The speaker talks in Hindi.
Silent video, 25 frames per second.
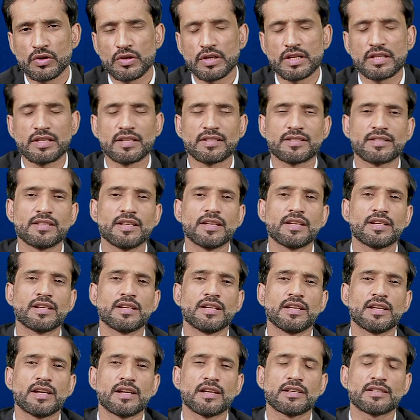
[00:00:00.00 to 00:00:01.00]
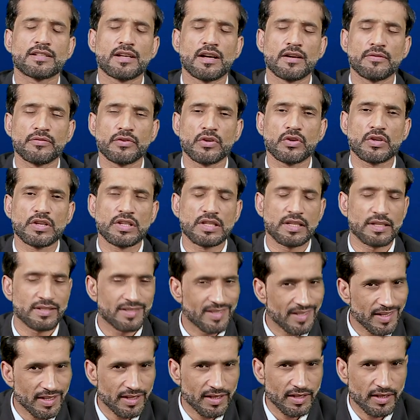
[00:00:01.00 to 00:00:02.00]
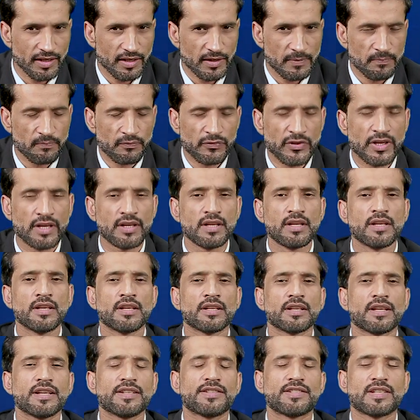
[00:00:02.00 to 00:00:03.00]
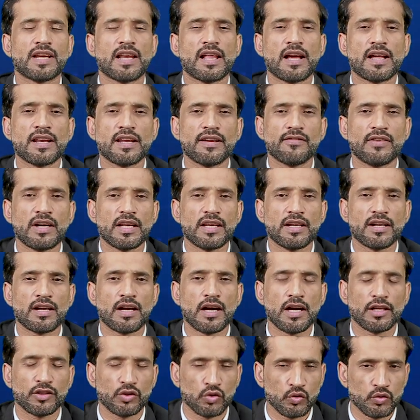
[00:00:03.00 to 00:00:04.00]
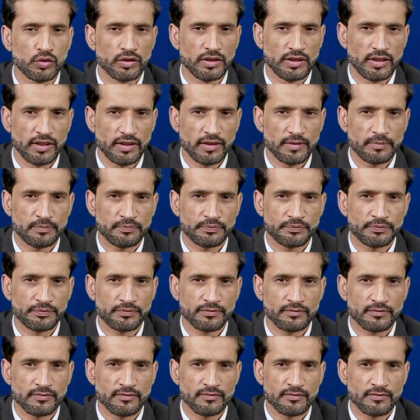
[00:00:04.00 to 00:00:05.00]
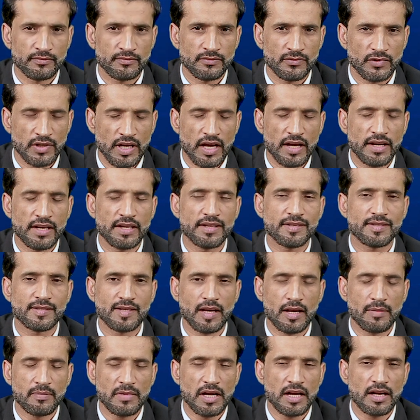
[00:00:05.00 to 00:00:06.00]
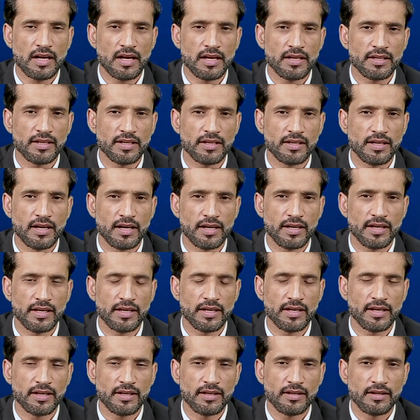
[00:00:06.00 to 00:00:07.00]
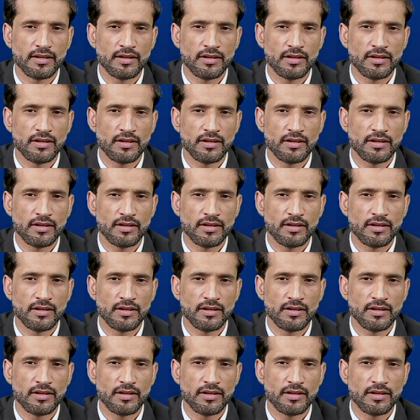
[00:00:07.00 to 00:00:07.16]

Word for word: उन्होंने तस्दीक की है सहाफ़ियों ने तस्दीक की है कि चलाने वाली खातून थी यानी सलमा खान की गाड़ी है